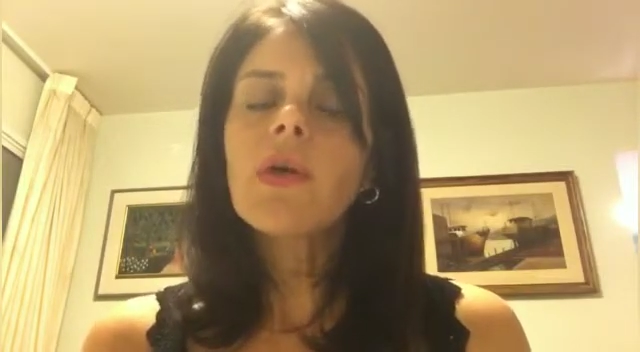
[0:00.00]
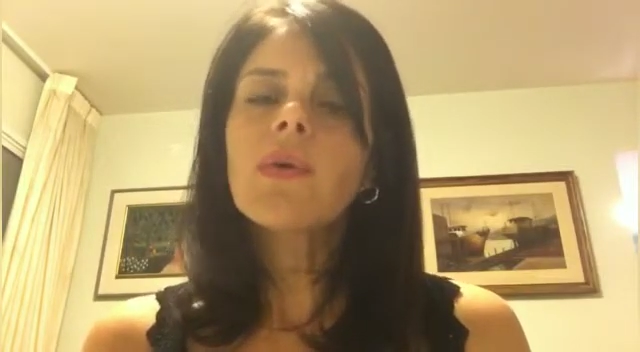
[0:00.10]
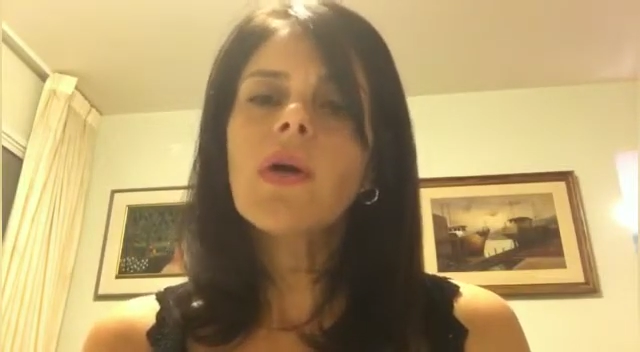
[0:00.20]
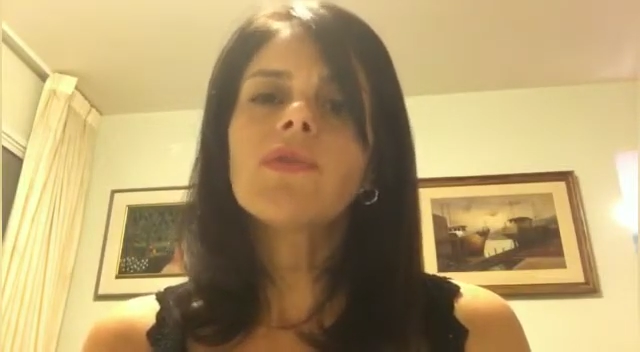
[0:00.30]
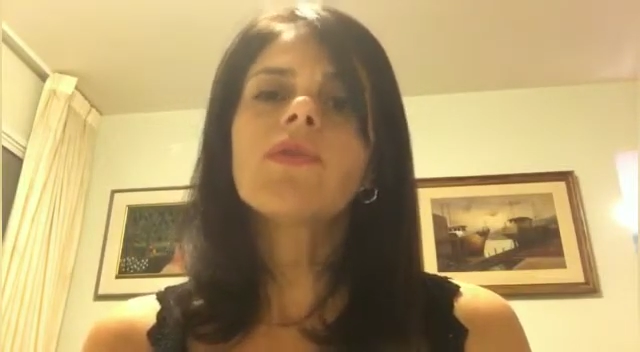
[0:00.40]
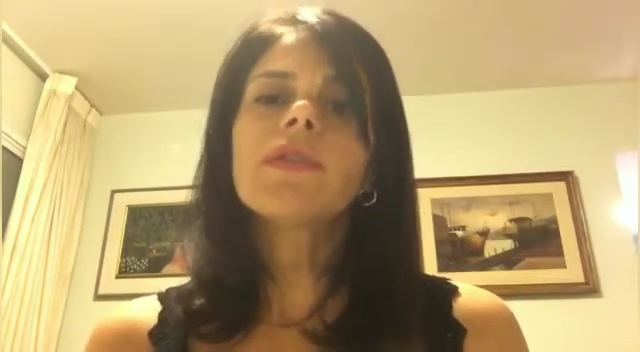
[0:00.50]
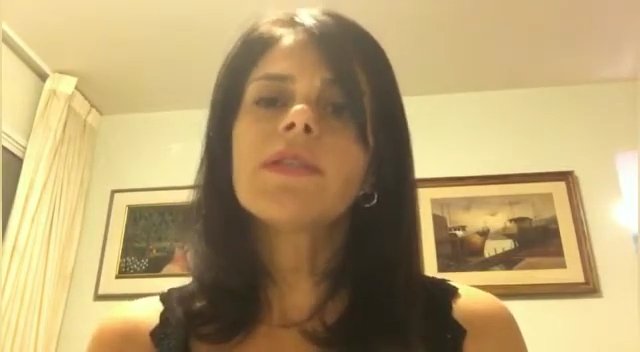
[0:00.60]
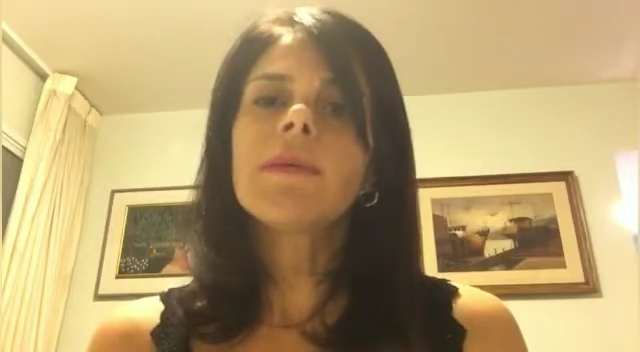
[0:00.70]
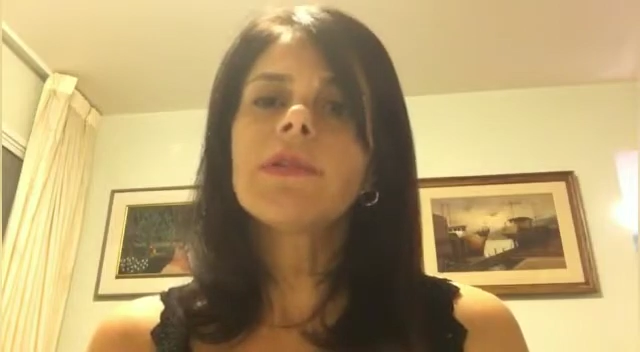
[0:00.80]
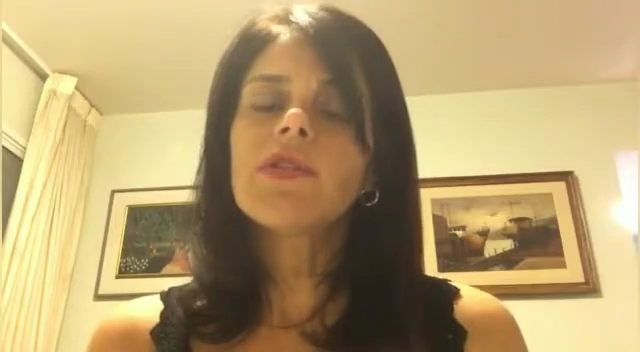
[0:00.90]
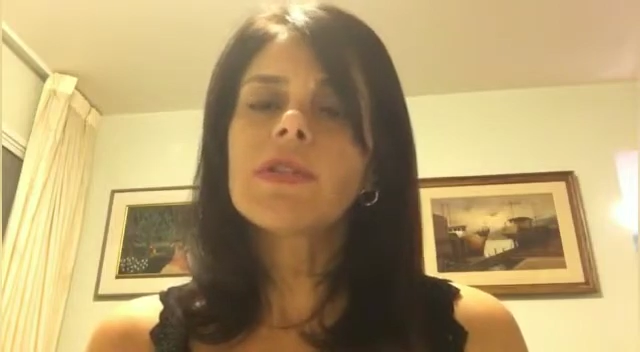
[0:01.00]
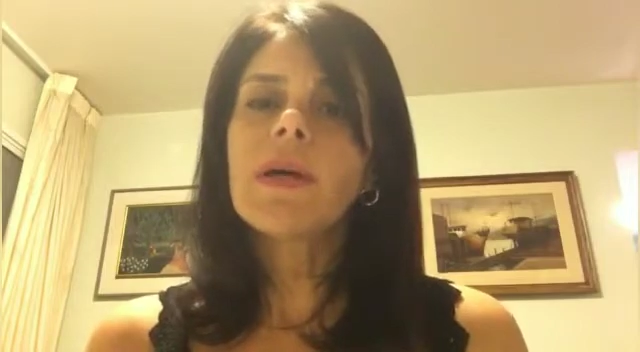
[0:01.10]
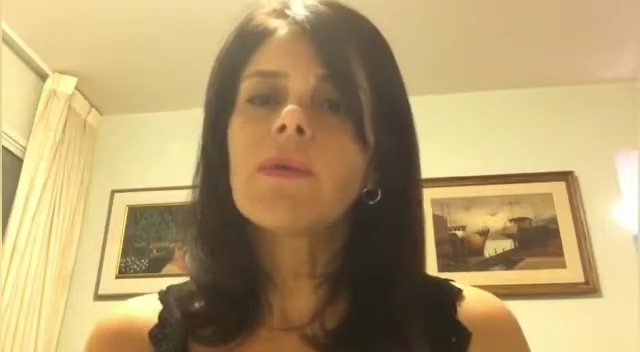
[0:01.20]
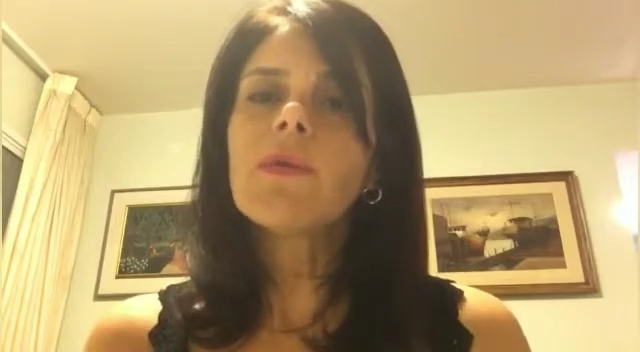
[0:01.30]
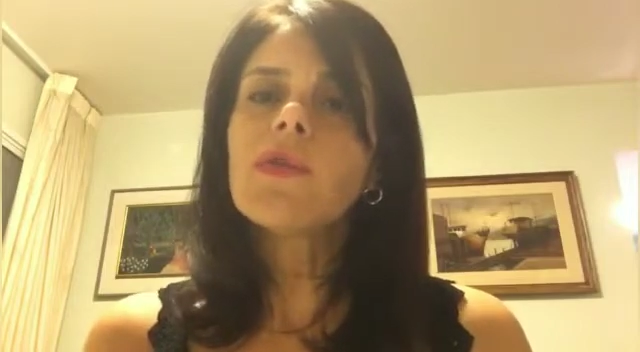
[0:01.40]
O nosso sistema de
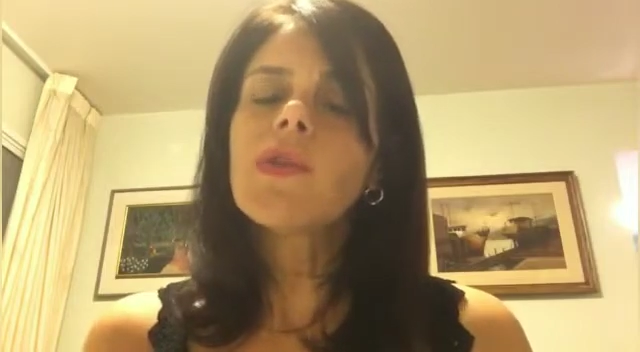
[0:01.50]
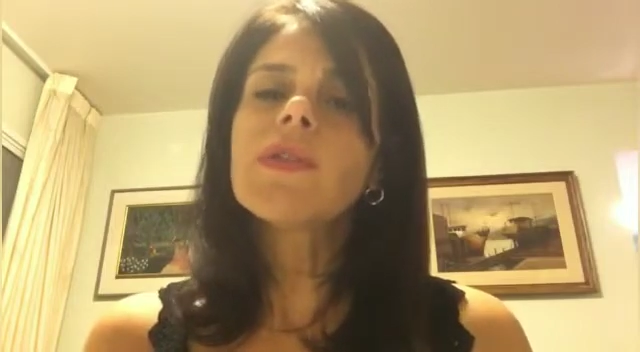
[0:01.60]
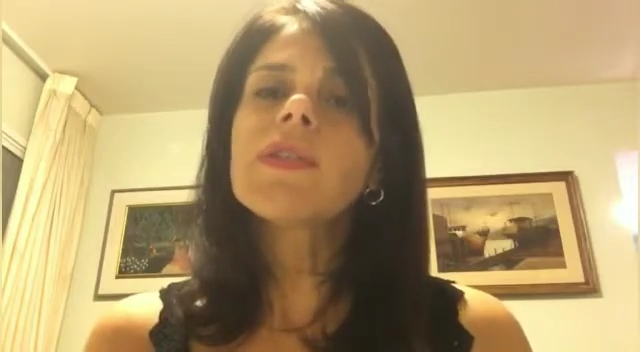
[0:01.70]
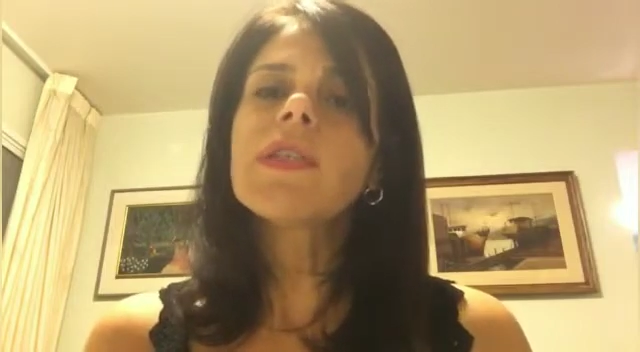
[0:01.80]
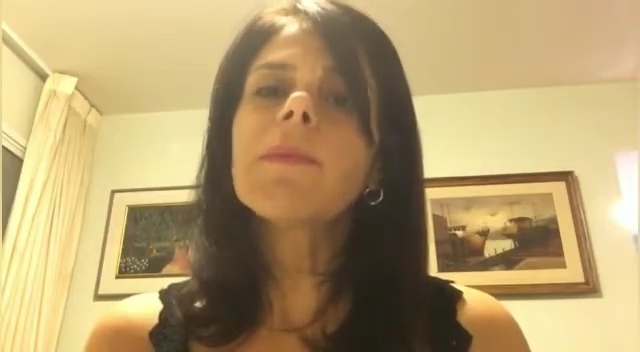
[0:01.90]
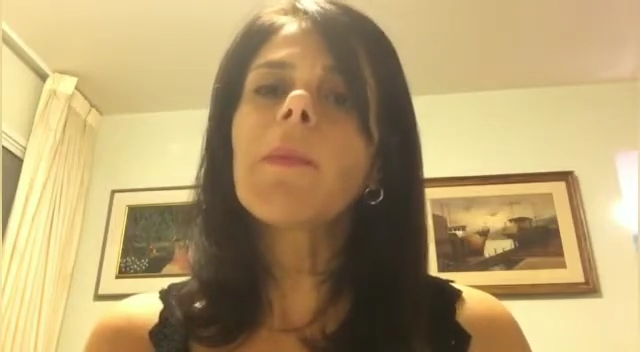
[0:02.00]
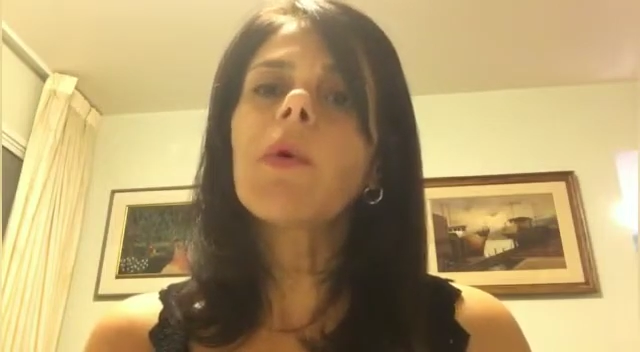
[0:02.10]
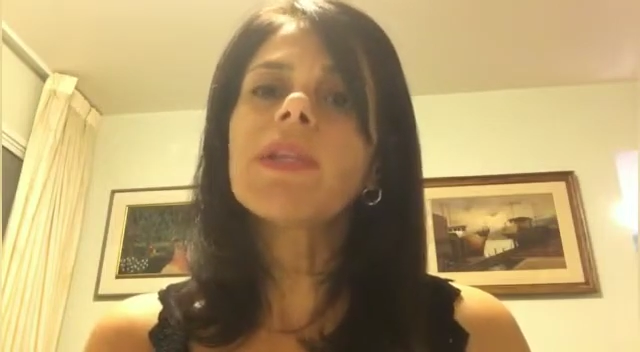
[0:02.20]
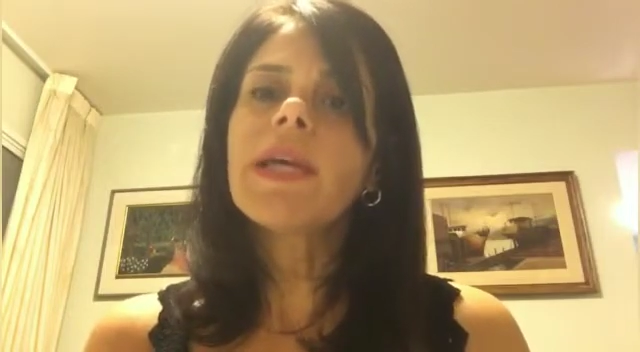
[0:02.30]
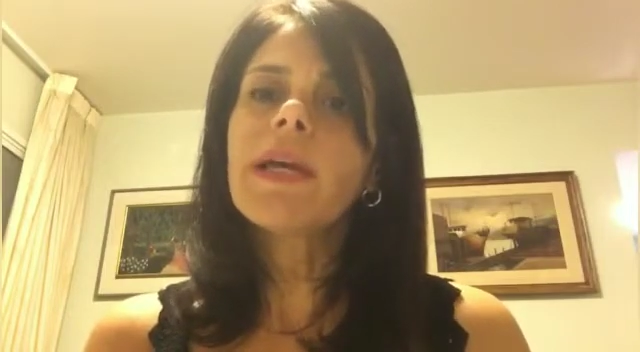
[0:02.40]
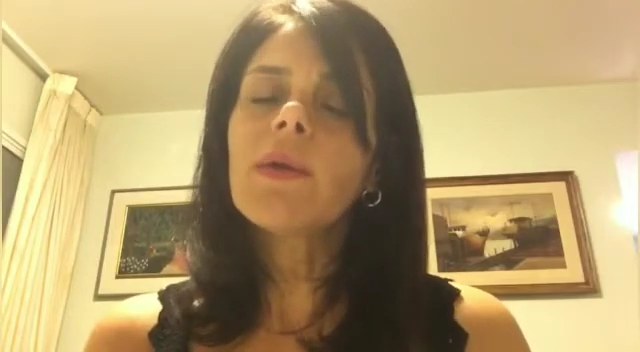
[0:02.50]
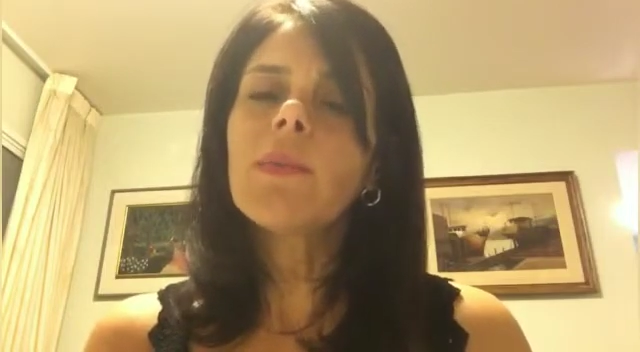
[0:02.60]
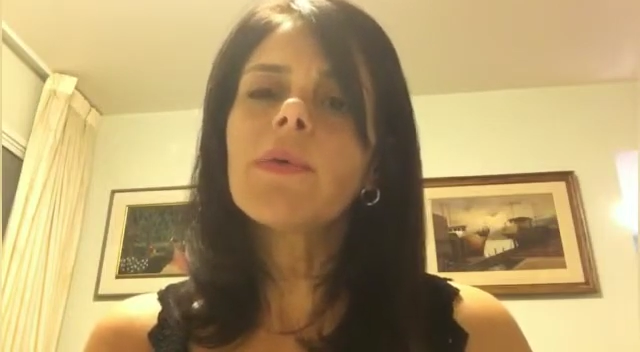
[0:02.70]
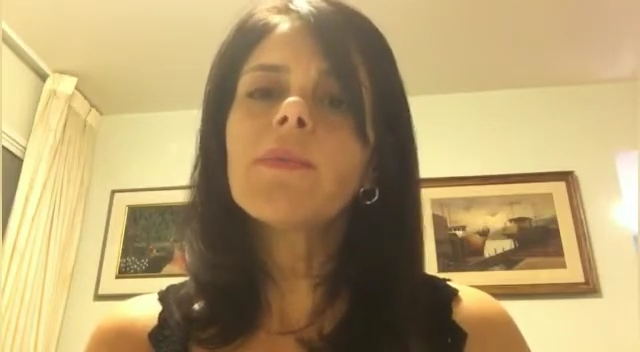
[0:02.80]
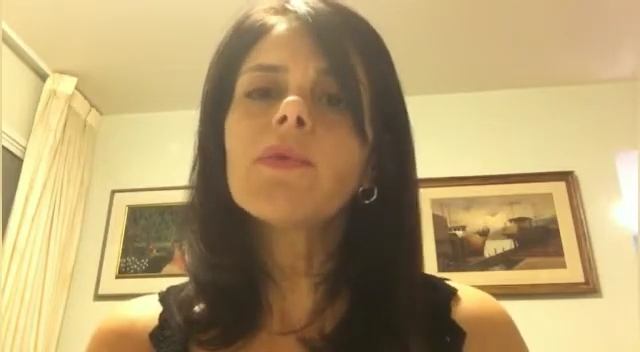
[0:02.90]
saúde é um sistema modelo
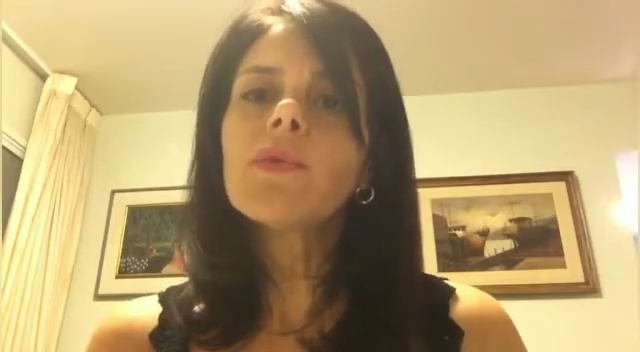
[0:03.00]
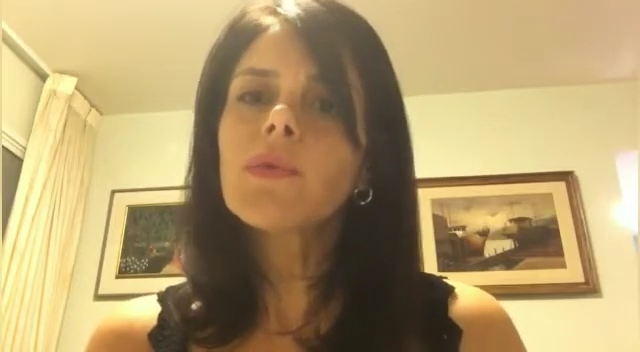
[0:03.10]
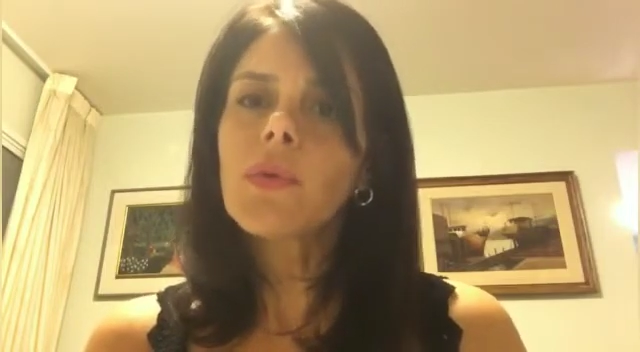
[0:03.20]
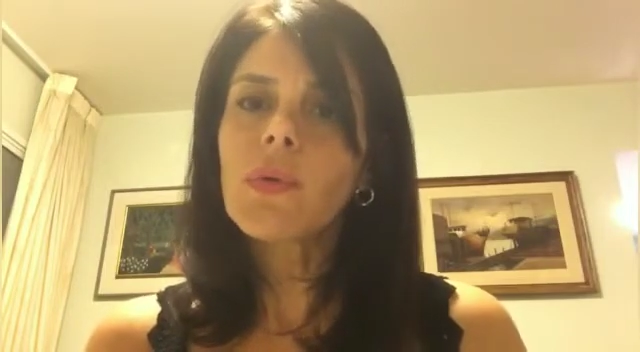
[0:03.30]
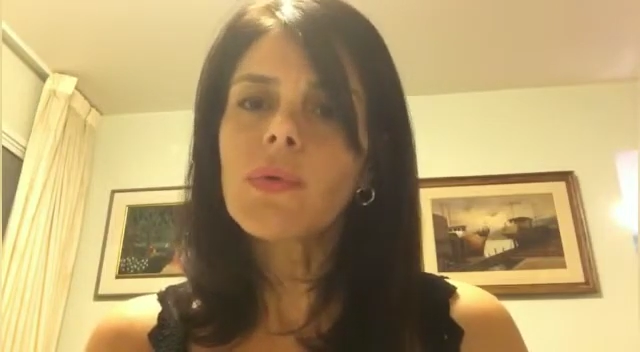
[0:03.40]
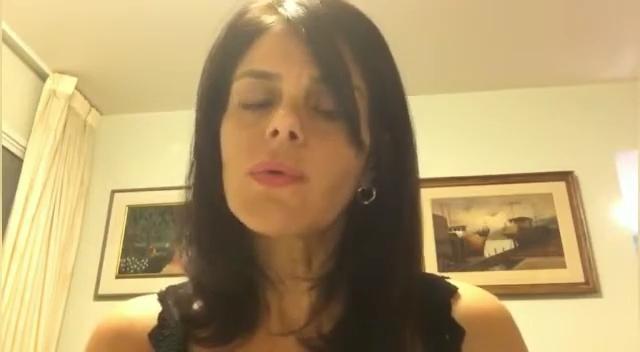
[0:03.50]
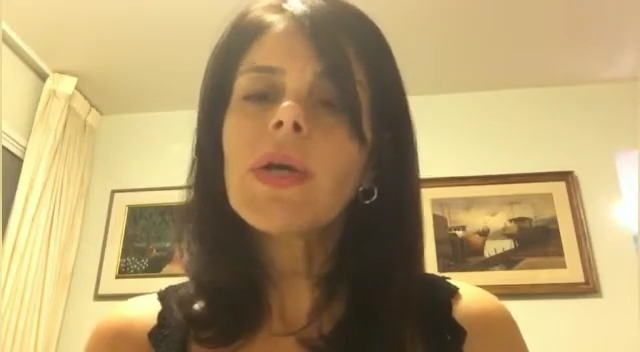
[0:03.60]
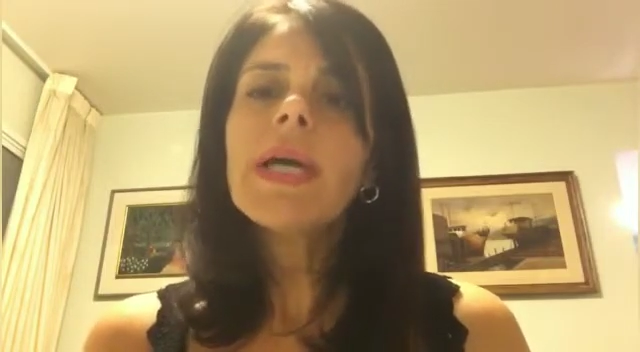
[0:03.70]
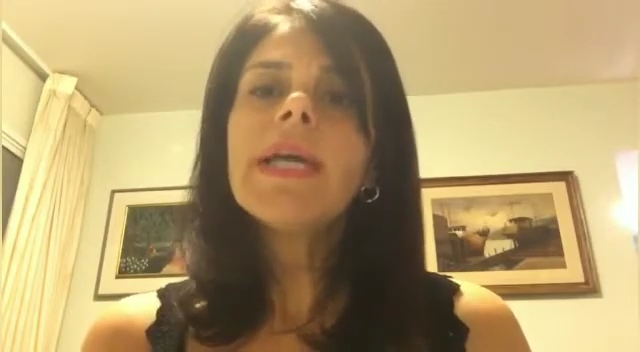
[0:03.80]
para o mundo todo